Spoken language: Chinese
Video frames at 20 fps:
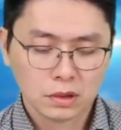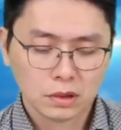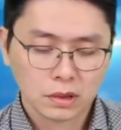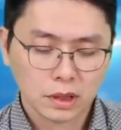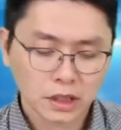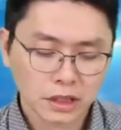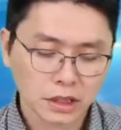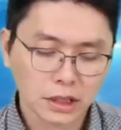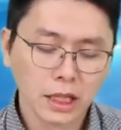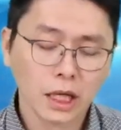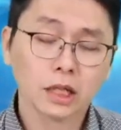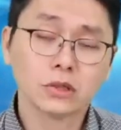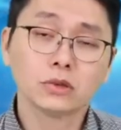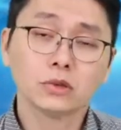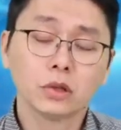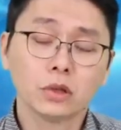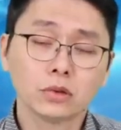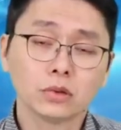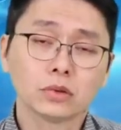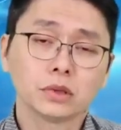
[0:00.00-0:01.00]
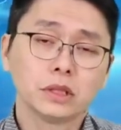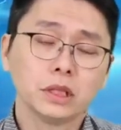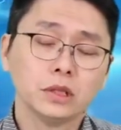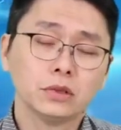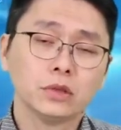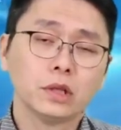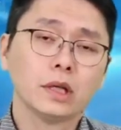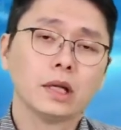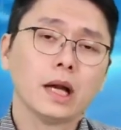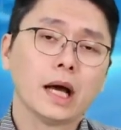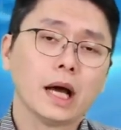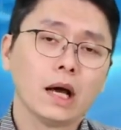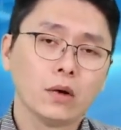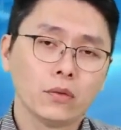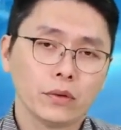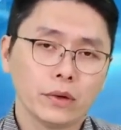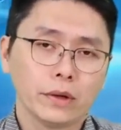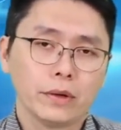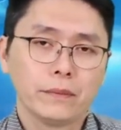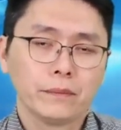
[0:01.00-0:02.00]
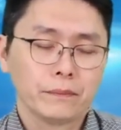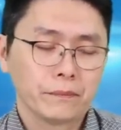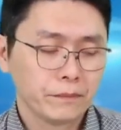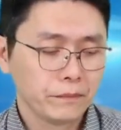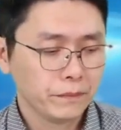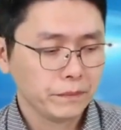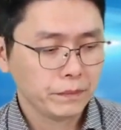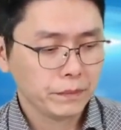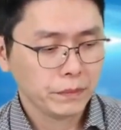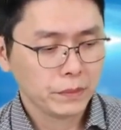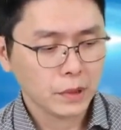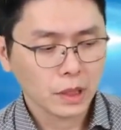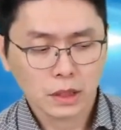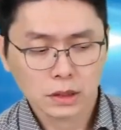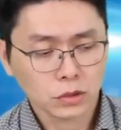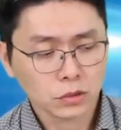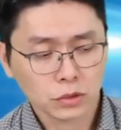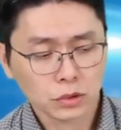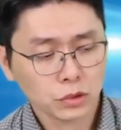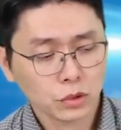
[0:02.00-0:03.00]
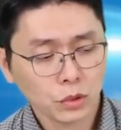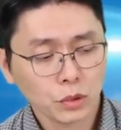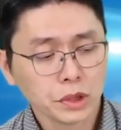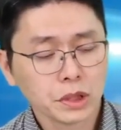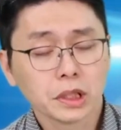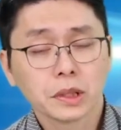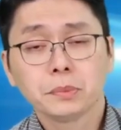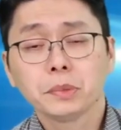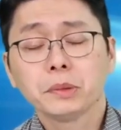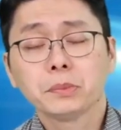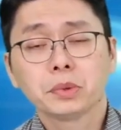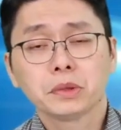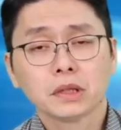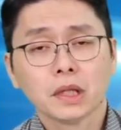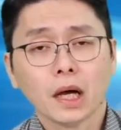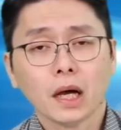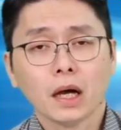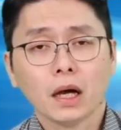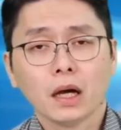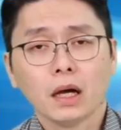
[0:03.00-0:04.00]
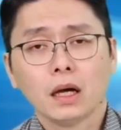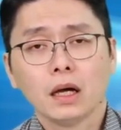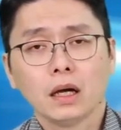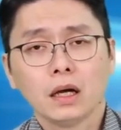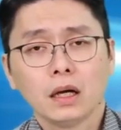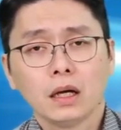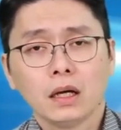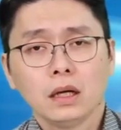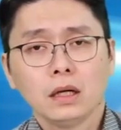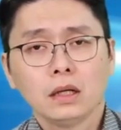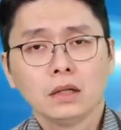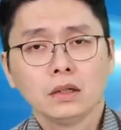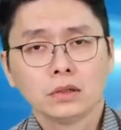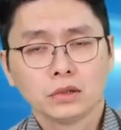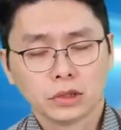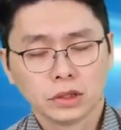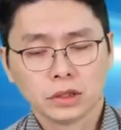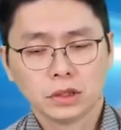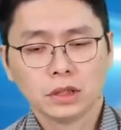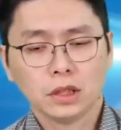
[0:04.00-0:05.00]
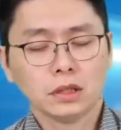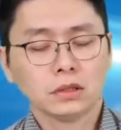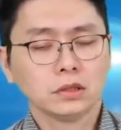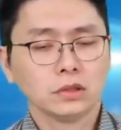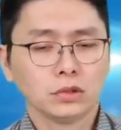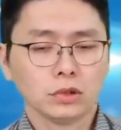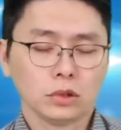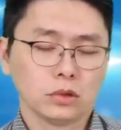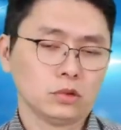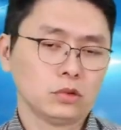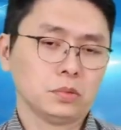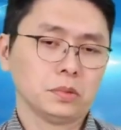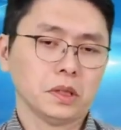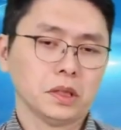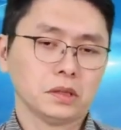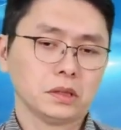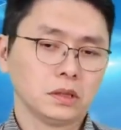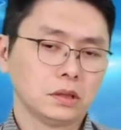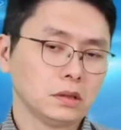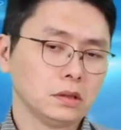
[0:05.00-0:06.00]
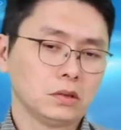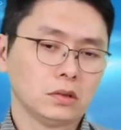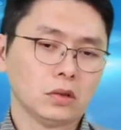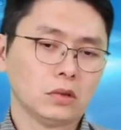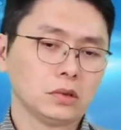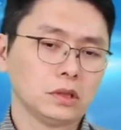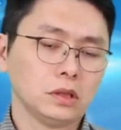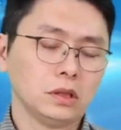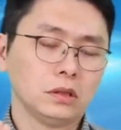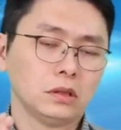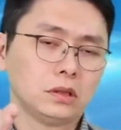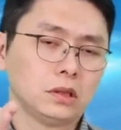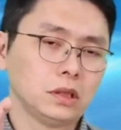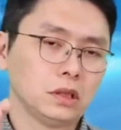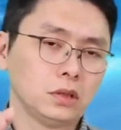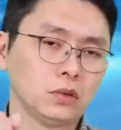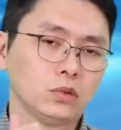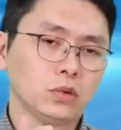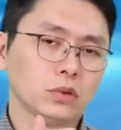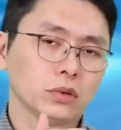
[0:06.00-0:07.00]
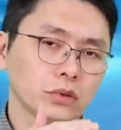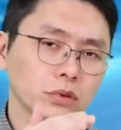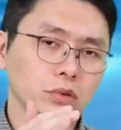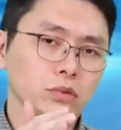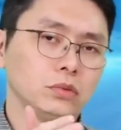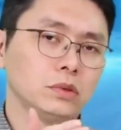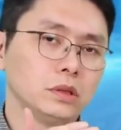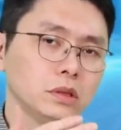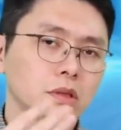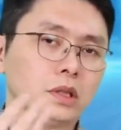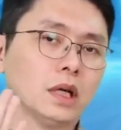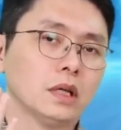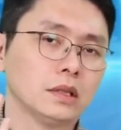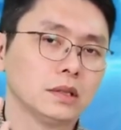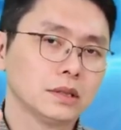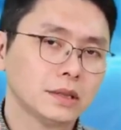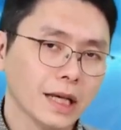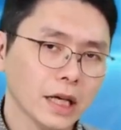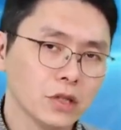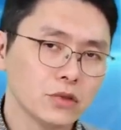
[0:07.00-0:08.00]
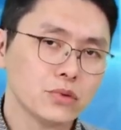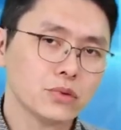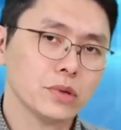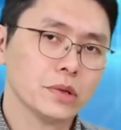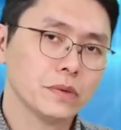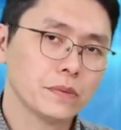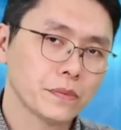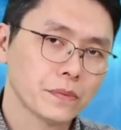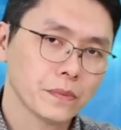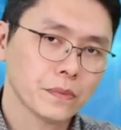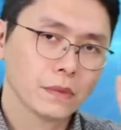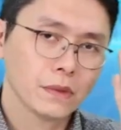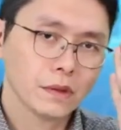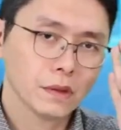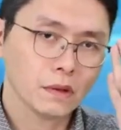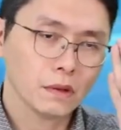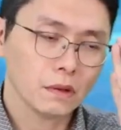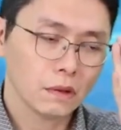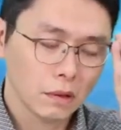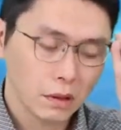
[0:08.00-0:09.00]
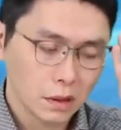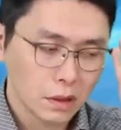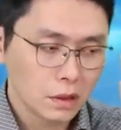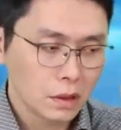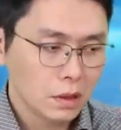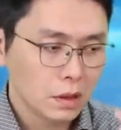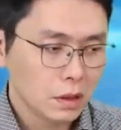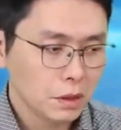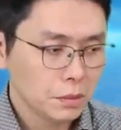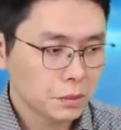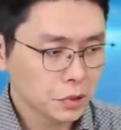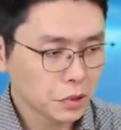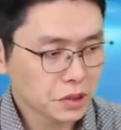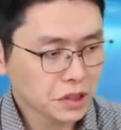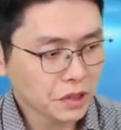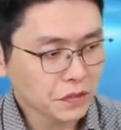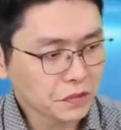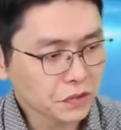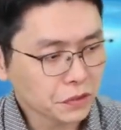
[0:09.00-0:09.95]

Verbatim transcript: 那其他的军工股今天算拉回，就我觉得问题并不大，尤其郑老师选的股票，其实都已经经过数字上的筛选。比如前